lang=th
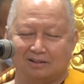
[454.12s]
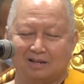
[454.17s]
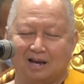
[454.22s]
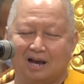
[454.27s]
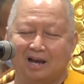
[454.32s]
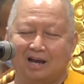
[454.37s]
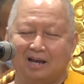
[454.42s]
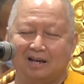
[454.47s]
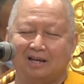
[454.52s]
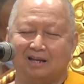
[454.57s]
จะ
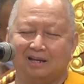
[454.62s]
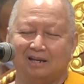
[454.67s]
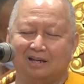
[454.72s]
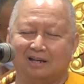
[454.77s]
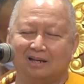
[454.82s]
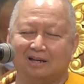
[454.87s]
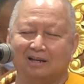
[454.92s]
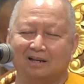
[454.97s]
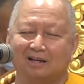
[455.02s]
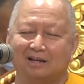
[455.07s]
ให้
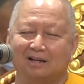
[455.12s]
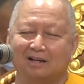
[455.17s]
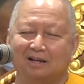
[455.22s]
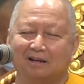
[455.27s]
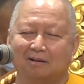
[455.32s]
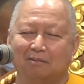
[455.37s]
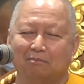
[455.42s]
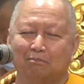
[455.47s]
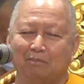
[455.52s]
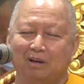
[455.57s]

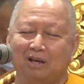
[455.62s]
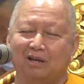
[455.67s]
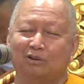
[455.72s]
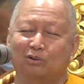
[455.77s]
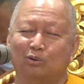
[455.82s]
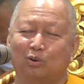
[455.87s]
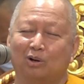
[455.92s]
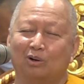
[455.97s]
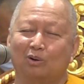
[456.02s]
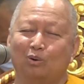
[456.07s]
มี
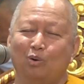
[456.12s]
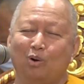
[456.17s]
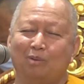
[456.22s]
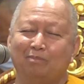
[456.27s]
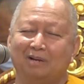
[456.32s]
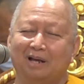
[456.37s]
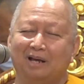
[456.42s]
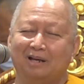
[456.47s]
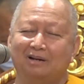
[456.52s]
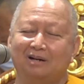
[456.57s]
ส่วนร่วม
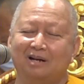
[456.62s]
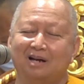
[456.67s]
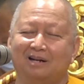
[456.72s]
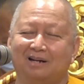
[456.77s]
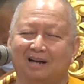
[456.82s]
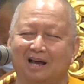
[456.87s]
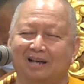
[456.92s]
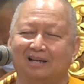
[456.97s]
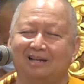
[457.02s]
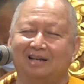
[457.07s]
ในเรื่อง
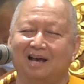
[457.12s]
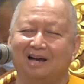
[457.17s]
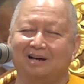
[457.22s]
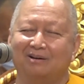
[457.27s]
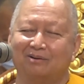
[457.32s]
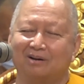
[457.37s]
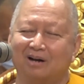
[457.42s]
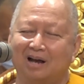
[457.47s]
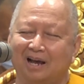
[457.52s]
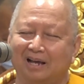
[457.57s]
ไหนอย่าง
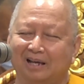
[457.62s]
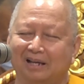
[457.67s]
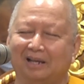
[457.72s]
ไร